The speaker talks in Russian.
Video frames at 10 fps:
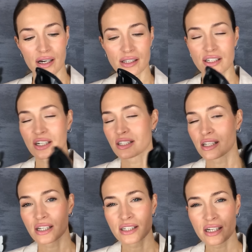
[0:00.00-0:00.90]
Даже
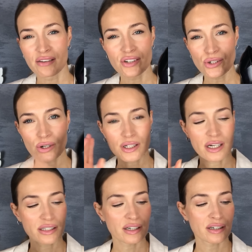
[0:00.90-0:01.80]
хотела отдельное видео
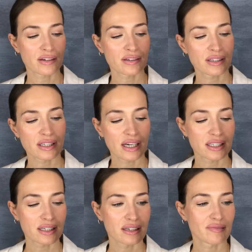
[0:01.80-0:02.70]
когда-то
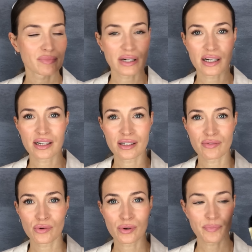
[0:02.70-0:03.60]
снять э, про
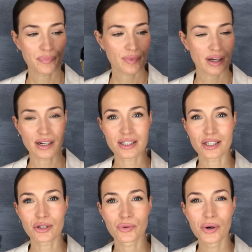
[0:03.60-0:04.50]
его
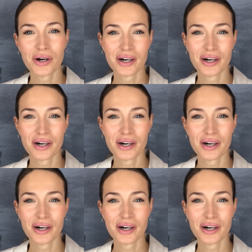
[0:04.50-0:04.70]
красоту